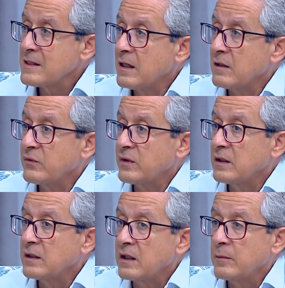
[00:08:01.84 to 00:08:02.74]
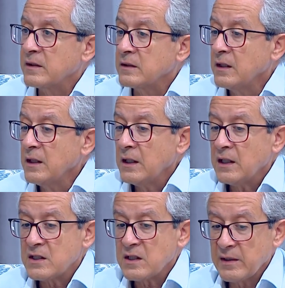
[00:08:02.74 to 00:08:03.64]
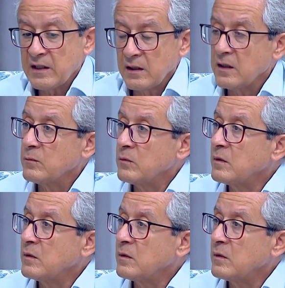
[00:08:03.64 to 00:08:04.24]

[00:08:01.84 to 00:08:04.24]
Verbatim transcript: صار في تقريبا شبكه